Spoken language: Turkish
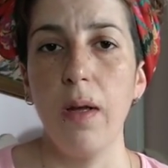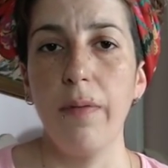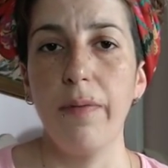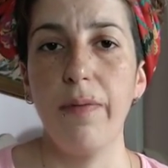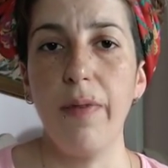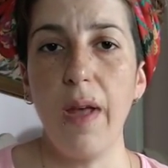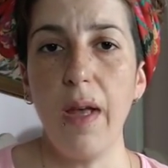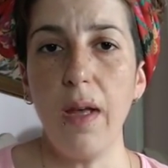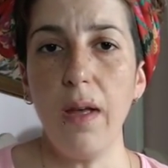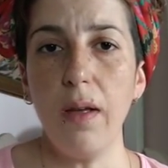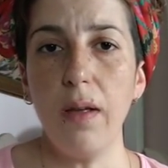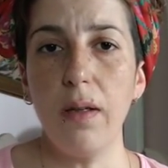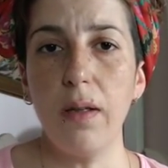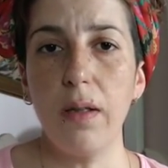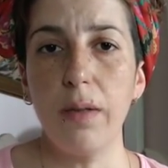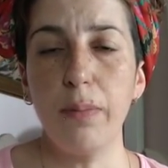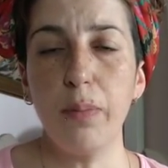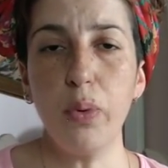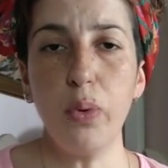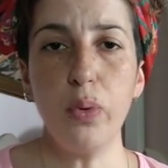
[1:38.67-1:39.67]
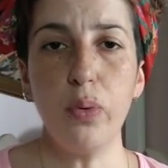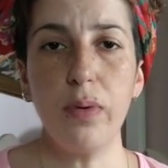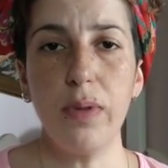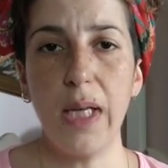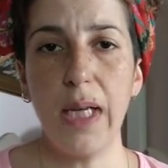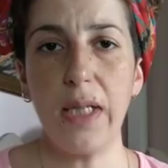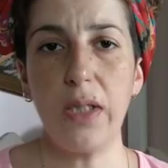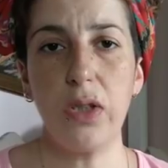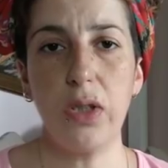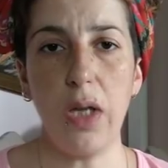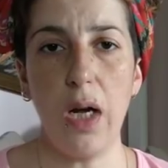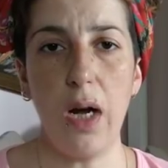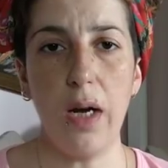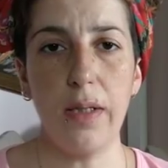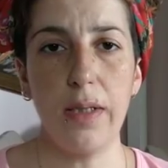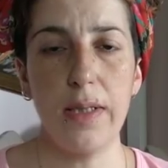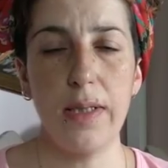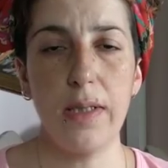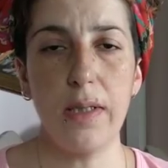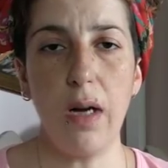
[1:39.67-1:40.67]
Ve e, bunun tek
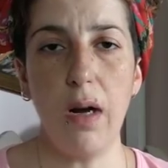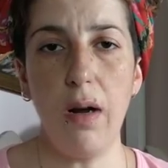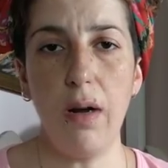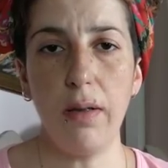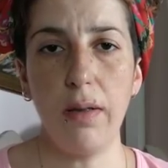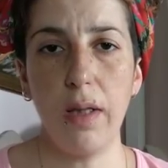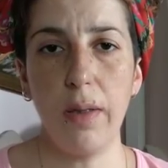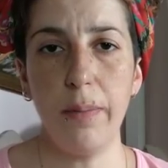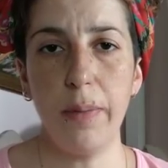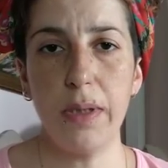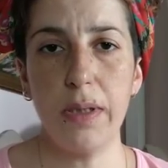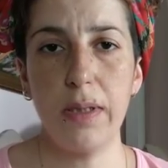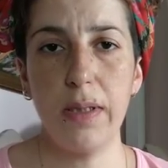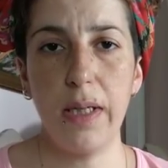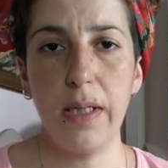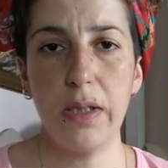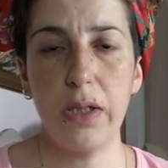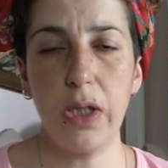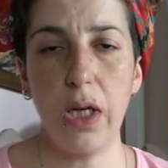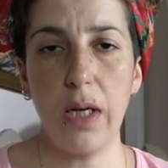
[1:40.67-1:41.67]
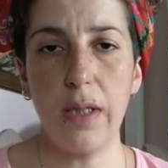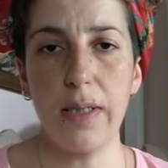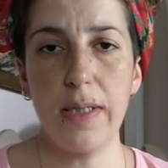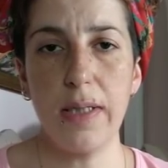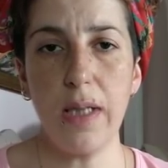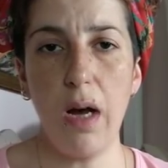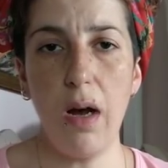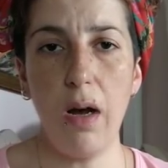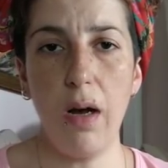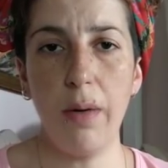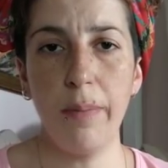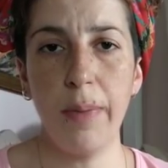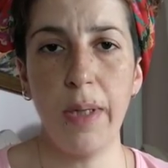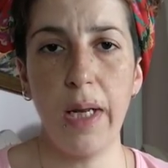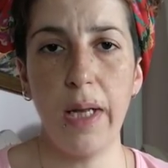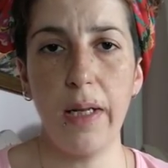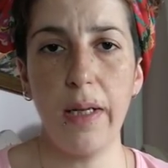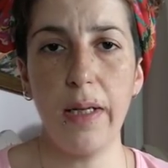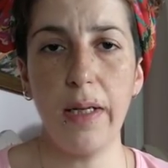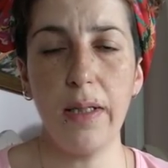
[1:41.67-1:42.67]
çaresi, rahatlamanın tek çaresi
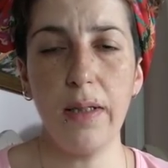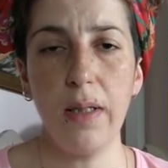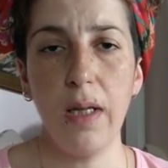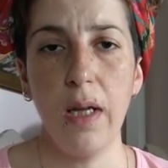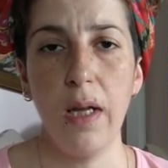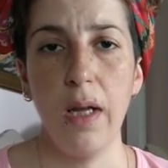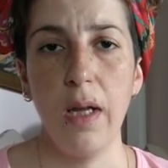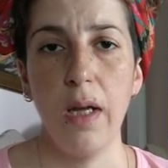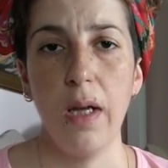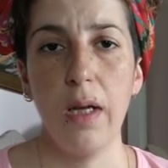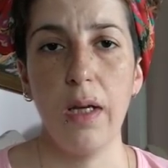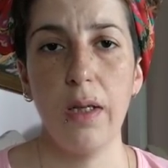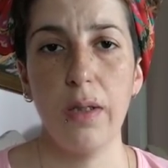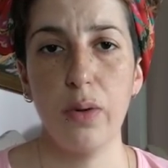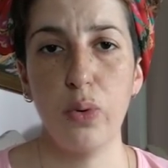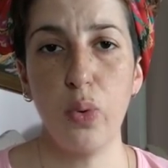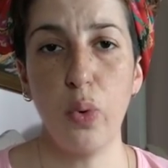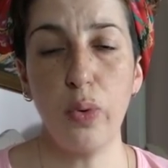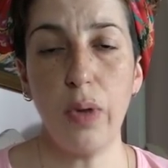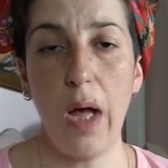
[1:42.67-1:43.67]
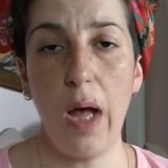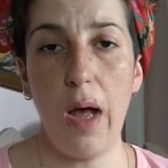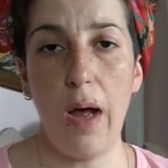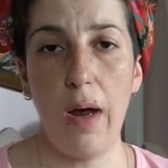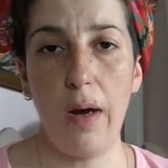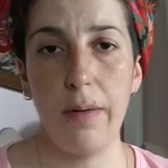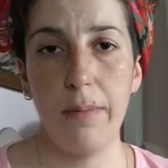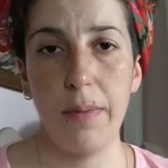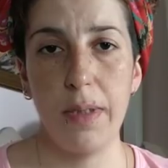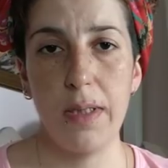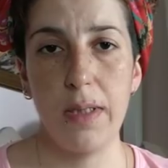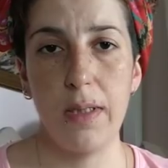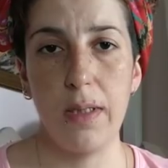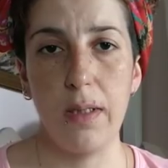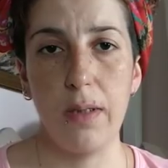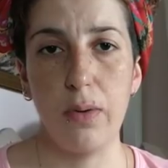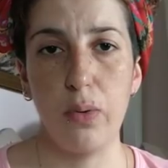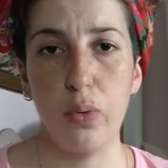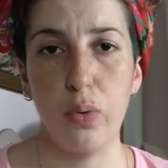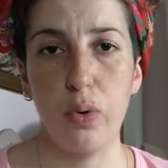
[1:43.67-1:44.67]
hamileliğin sona
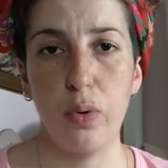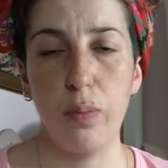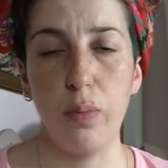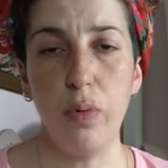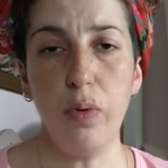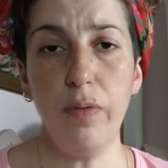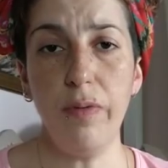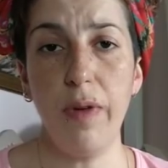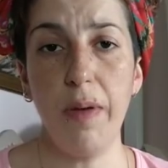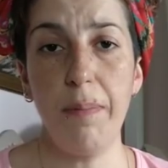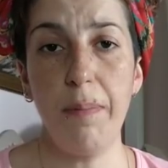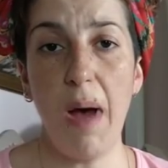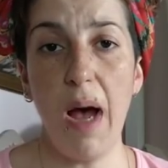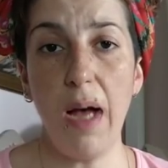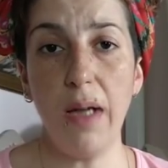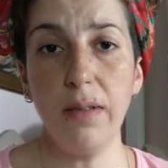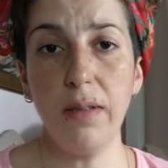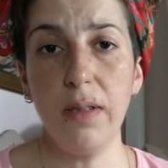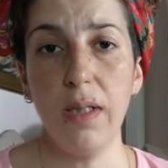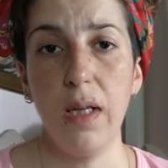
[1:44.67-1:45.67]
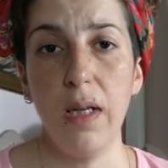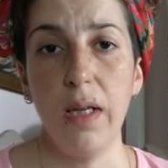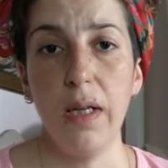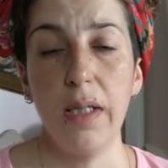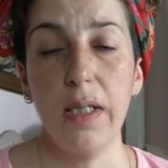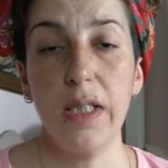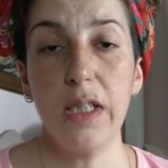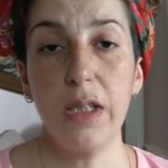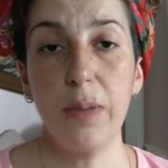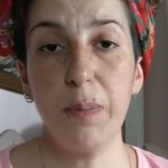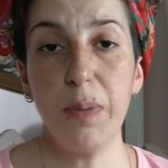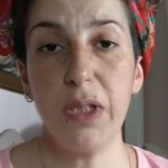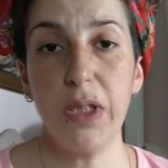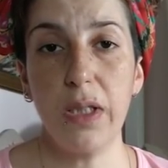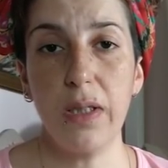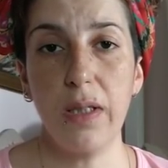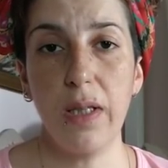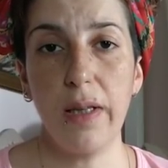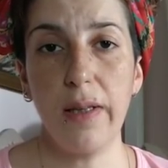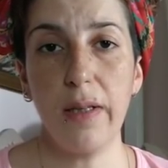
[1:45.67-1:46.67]
ermesi durumu ve ben hiçbir
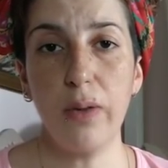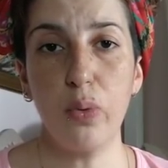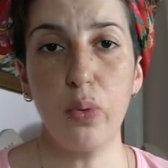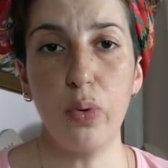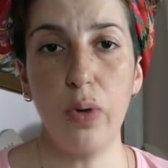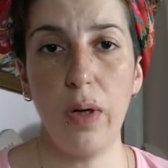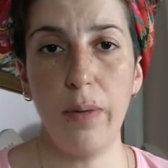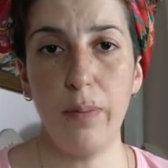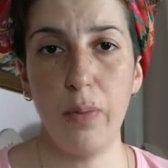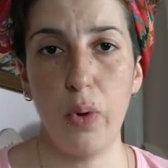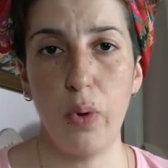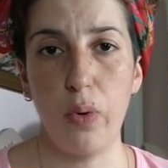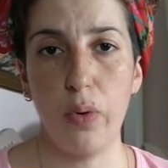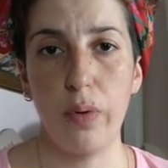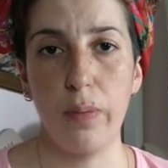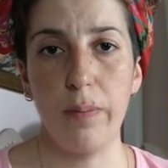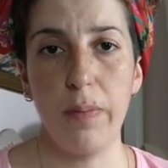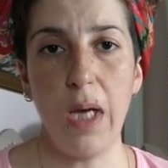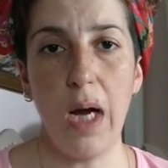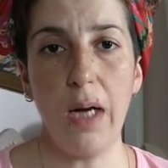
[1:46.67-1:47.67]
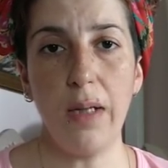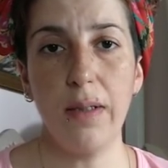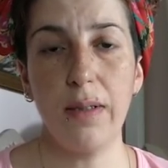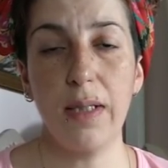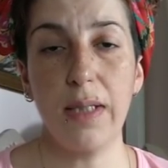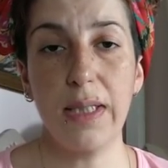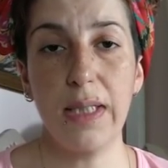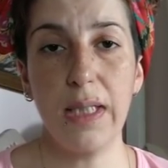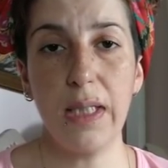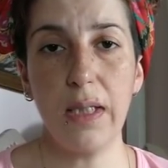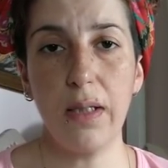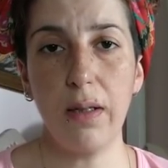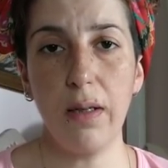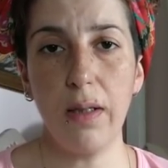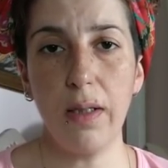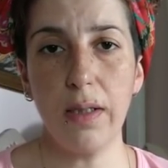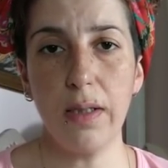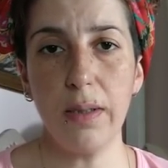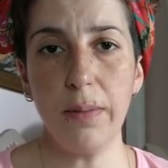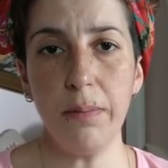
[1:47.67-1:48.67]
şekilde duramıyorum. Yani
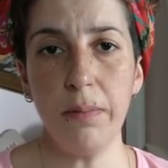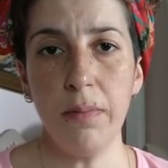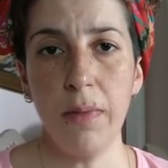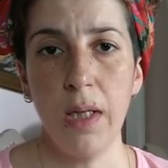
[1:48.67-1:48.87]
dakikalarım